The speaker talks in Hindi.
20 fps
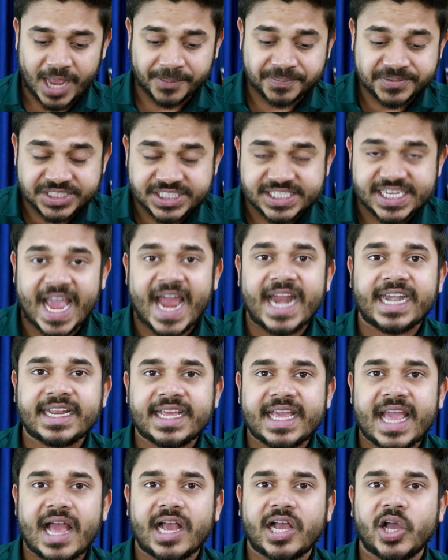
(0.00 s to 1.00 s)
आप
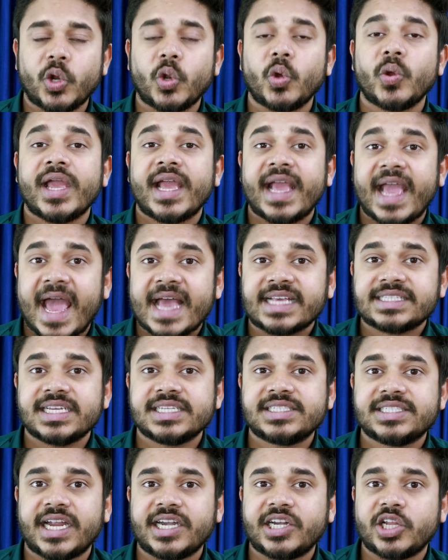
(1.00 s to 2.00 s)
चैट क्या करोगे
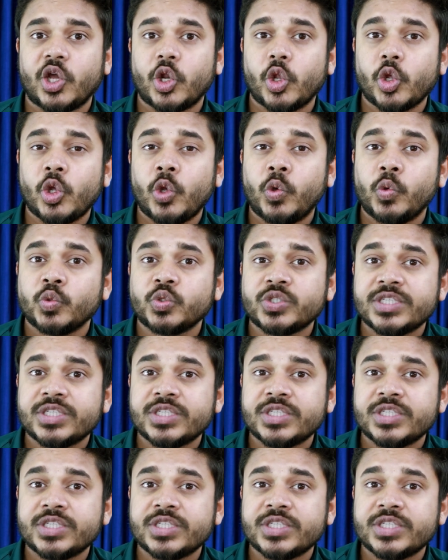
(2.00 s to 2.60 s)
कैसे चैट करोगे